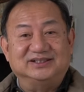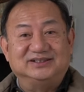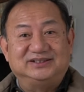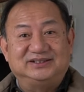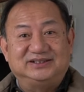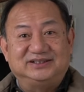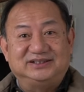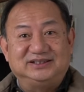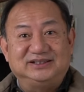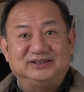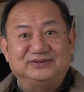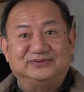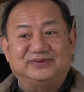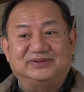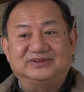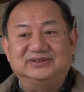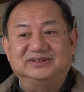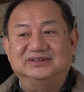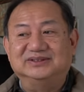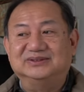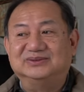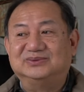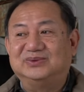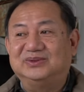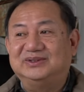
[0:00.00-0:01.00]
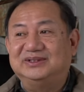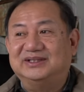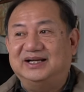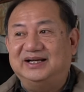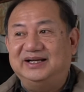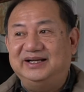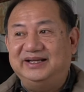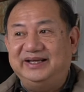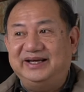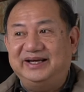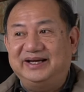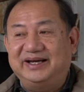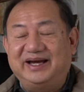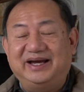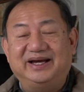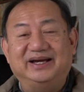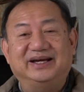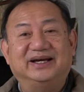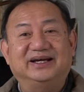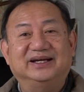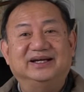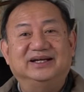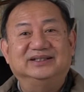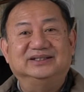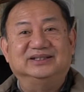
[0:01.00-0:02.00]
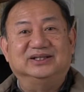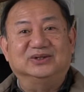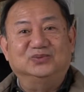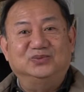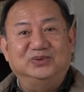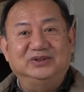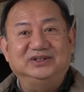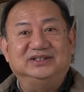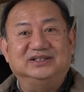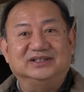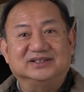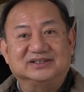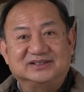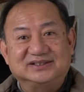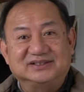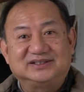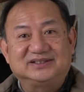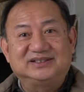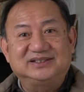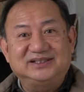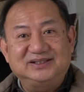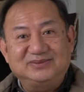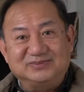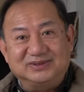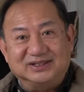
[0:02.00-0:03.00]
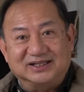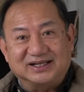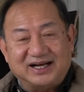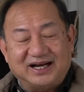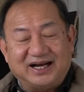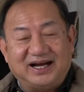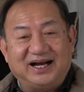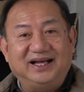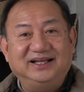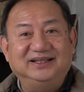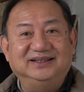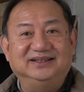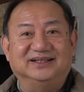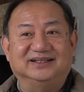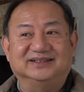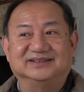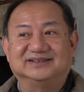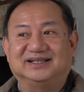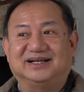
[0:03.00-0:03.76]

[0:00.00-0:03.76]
西方人对待恋爱的问题是这么看的，